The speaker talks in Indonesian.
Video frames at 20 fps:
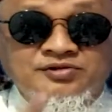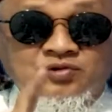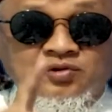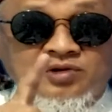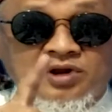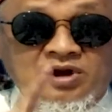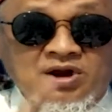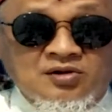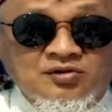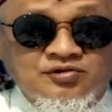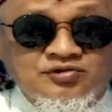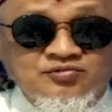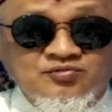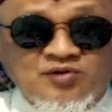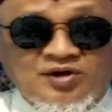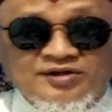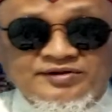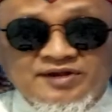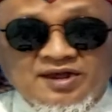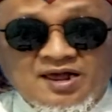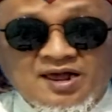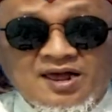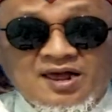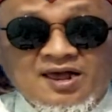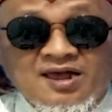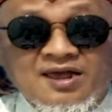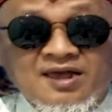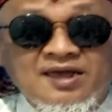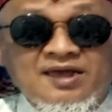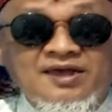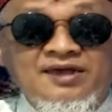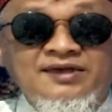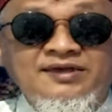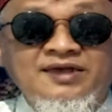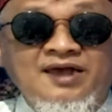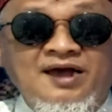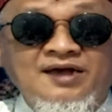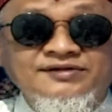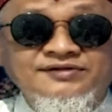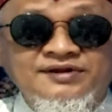saudaraku semuanya
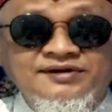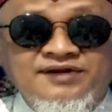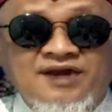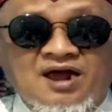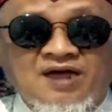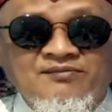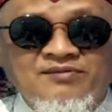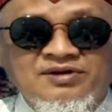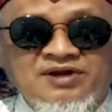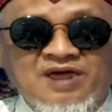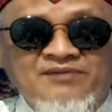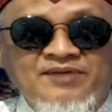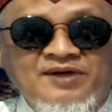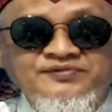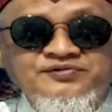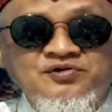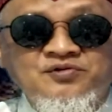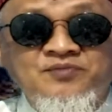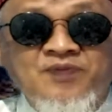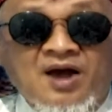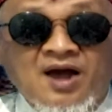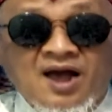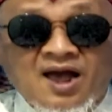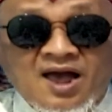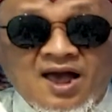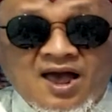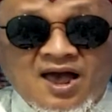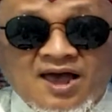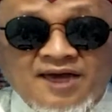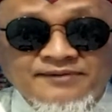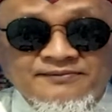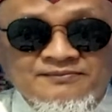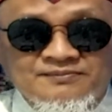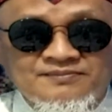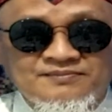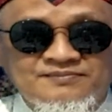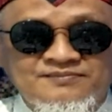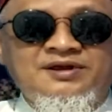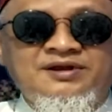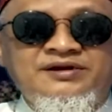yang sedang mendapat cobaan,
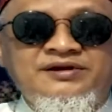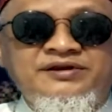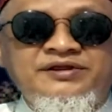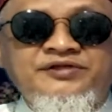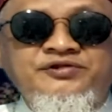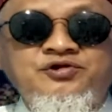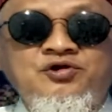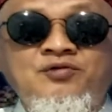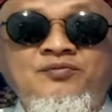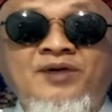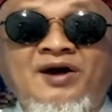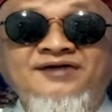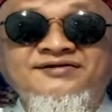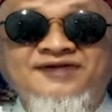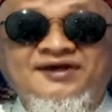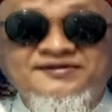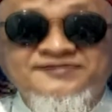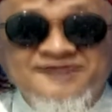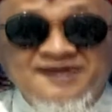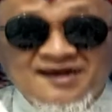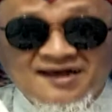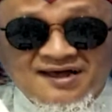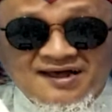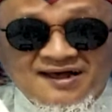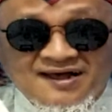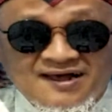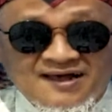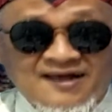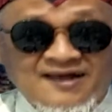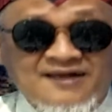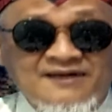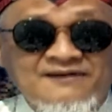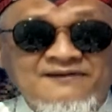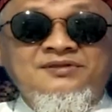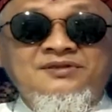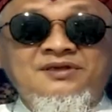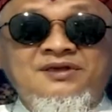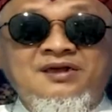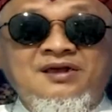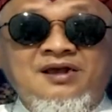dicoba saja.
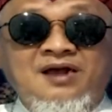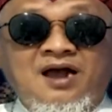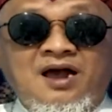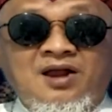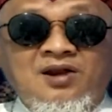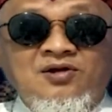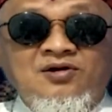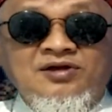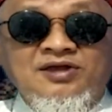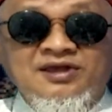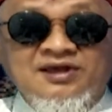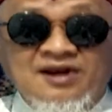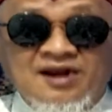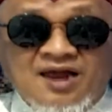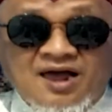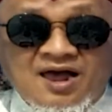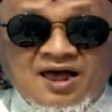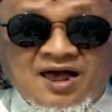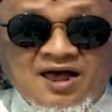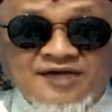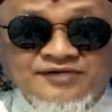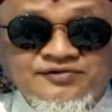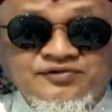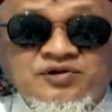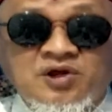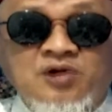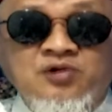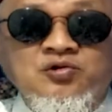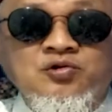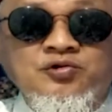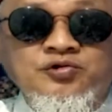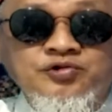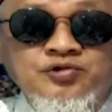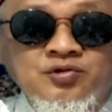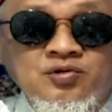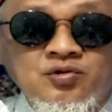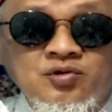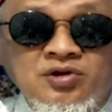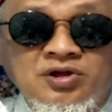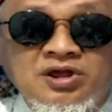Kalau ikhlas dan
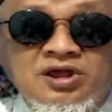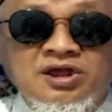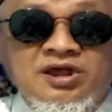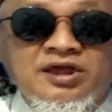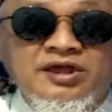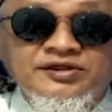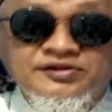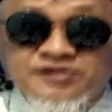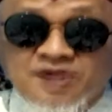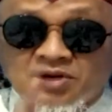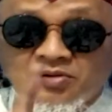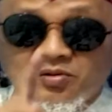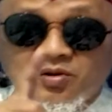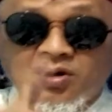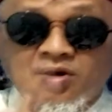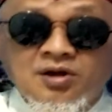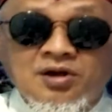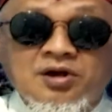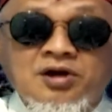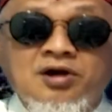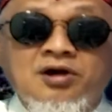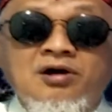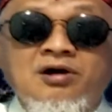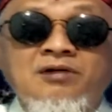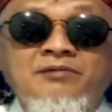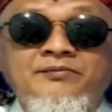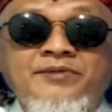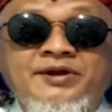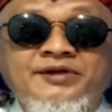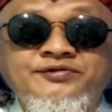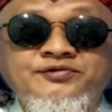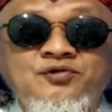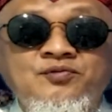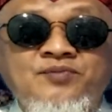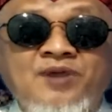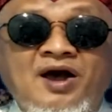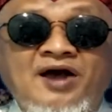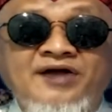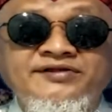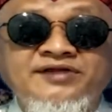khusyuk, insya Allah
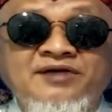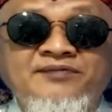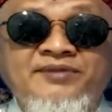percobaannya